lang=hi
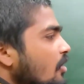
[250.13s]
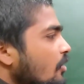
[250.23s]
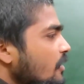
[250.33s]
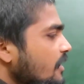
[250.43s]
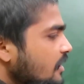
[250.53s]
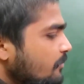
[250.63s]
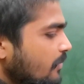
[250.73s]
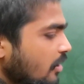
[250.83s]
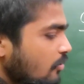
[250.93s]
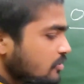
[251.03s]
और एक
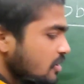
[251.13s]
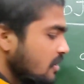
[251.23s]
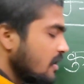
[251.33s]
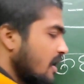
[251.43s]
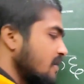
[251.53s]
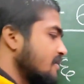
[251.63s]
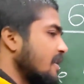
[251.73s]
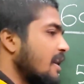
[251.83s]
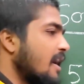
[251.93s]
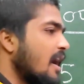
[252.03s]
बहुत ही
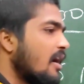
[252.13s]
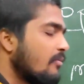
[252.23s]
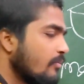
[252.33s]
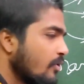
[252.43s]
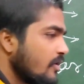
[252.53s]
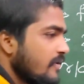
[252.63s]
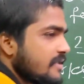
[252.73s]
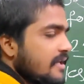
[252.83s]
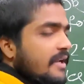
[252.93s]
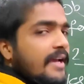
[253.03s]
अच्छा
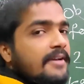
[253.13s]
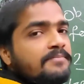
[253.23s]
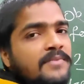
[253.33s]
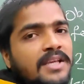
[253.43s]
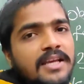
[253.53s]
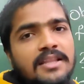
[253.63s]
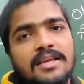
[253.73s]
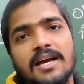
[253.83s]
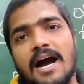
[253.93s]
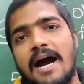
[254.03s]
मोटिवेशन है कि यदि
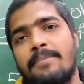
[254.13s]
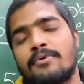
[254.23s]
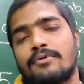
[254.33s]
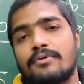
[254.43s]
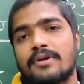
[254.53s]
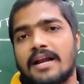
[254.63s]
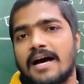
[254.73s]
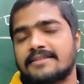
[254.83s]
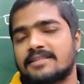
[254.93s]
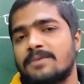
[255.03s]
आप लोगों को
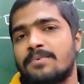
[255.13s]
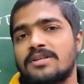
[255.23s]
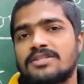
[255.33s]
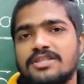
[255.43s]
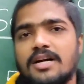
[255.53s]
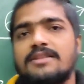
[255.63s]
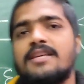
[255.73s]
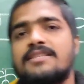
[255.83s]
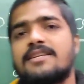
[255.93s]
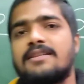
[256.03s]
रास्ते पर
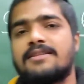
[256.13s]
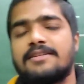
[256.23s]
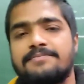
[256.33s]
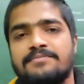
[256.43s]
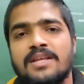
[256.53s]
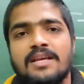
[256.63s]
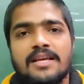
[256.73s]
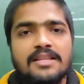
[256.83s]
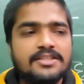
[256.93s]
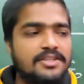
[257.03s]
चलते चलते
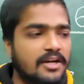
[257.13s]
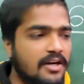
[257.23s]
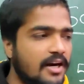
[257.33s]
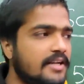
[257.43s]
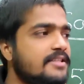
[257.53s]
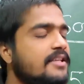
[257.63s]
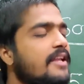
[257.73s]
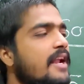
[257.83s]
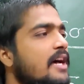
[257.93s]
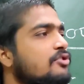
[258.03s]
यदि संघर्ष के
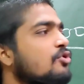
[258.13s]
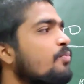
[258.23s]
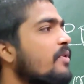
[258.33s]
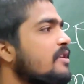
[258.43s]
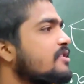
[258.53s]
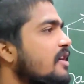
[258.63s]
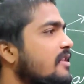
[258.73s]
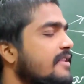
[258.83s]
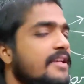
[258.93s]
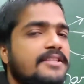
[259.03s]
रास्तों पर
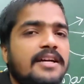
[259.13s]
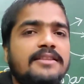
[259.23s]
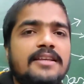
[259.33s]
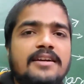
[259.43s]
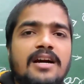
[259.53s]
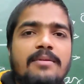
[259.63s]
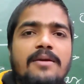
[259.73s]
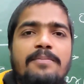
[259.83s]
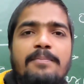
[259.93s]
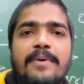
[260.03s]
चलते चलते कभी
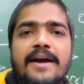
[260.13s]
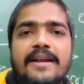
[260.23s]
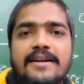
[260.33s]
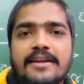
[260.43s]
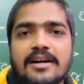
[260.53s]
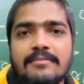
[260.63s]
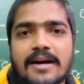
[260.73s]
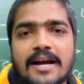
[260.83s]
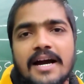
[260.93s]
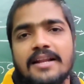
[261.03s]
पैर
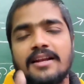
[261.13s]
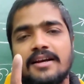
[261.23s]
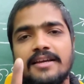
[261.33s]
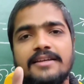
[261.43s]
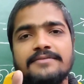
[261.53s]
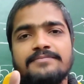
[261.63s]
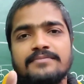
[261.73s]
डगमगाने लगे